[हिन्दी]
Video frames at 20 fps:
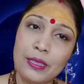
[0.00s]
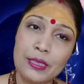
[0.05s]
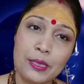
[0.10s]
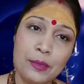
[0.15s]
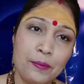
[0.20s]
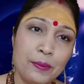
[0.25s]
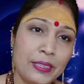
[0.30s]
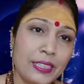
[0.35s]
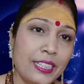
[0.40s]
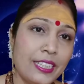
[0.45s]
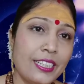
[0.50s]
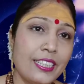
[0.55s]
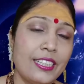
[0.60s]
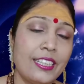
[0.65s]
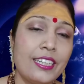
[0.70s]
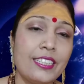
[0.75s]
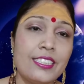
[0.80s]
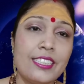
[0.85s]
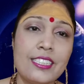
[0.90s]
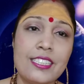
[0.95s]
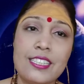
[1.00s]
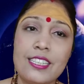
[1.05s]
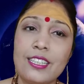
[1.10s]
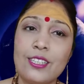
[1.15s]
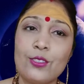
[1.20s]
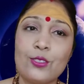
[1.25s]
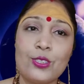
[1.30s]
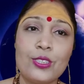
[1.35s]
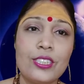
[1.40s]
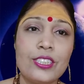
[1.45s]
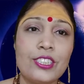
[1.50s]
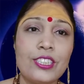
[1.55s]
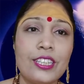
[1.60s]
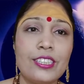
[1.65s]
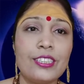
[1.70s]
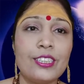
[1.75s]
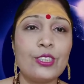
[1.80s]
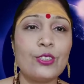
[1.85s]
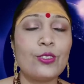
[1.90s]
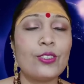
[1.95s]
माता पिता की राजी से उसने
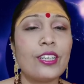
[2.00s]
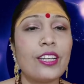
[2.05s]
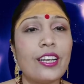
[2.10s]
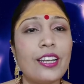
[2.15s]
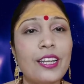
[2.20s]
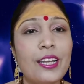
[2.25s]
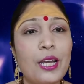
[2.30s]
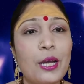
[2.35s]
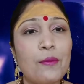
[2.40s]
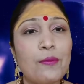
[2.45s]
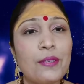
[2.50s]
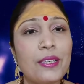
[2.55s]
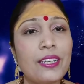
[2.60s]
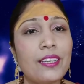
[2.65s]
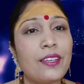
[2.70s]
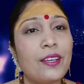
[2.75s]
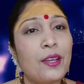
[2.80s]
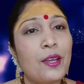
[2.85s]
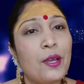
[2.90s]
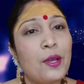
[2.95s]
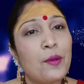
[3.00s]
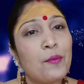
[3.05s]
शादी तो कर ली आपकी